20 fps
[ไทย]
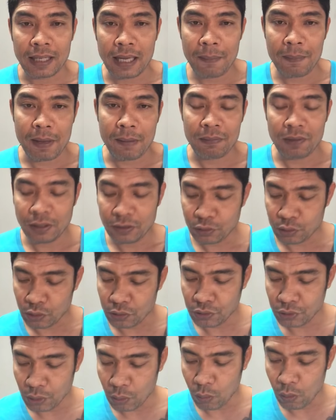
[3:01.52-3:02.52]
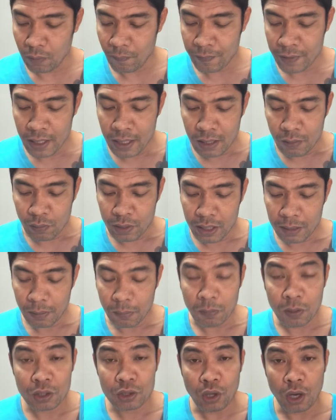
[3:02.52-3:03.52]
งได้เปรียบเรื่องส่วนสูง วันนี้ผ
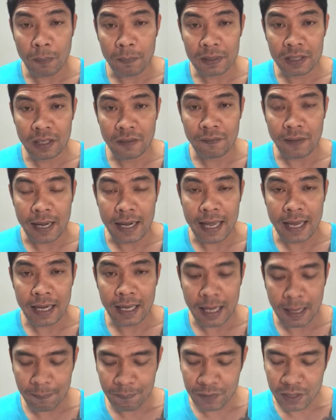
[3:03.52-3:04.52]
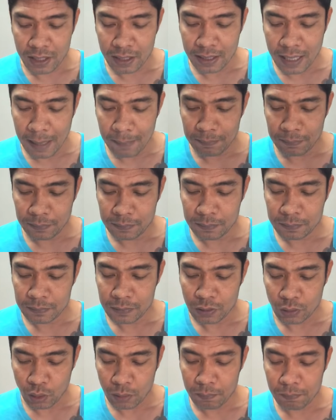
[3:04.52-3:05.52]
มก็ชอบไปที่ฝ่ายแดงนะครับสิงห์
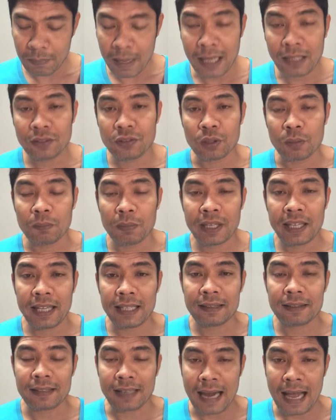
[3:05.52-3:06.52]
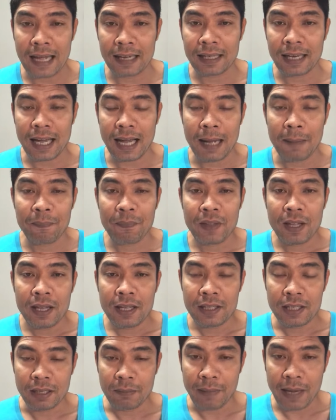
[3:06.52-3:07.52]
ดำรถบ้านสมเกียรติตรังนะครับ
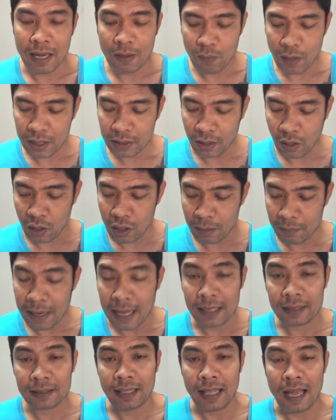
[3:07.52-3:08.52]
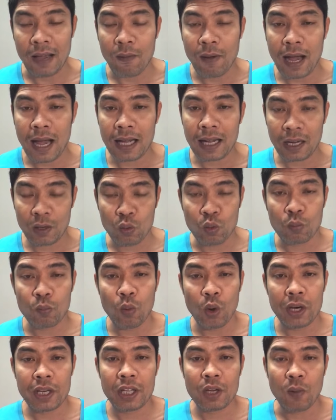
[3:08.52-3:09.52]
ถึงแม้ว่าต่อน้ำหนัก แต่ว่ากระดูก
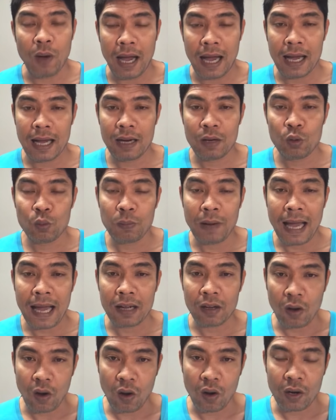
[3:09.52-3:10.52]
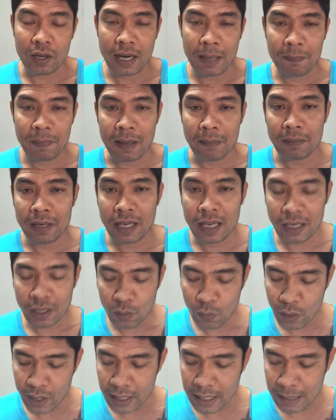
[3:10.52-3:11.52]
มวยดีกว่า รูปร่างก็ได้เปรียบนิด
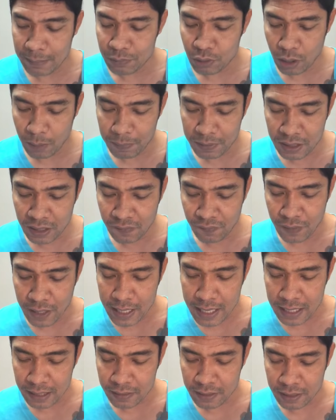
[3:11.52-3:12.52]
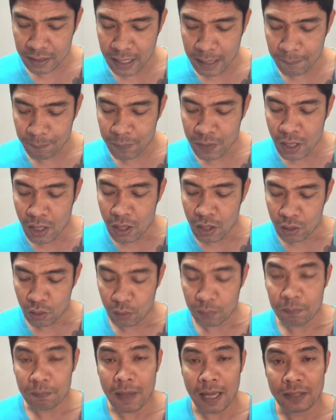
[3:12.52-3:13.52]
ด้วยนะครับ ชอบไปที่ฝ่ายแดงสิงห์ดำร
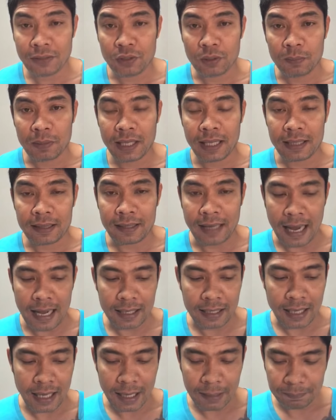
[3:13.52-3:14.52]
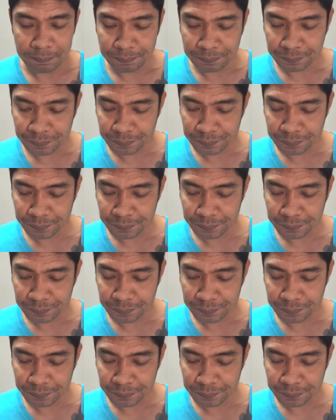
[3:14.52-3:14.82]
ถบ้านสมเกียรติตรังนะครับ